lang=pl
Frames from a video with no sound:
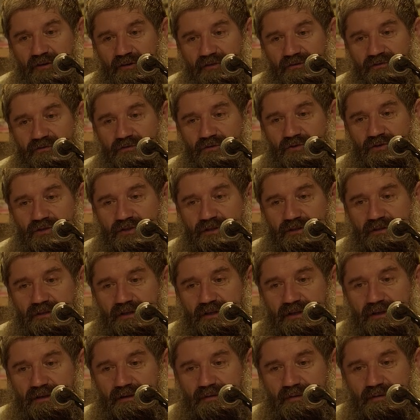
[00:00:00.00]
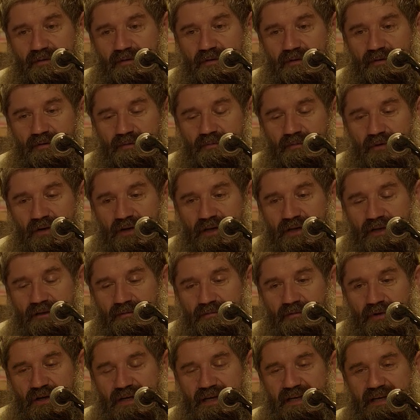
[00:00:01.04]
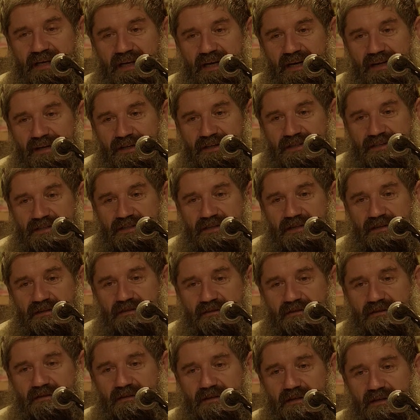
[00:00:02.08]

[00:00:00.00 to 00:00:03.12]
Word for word: otwórz moje, moje granice.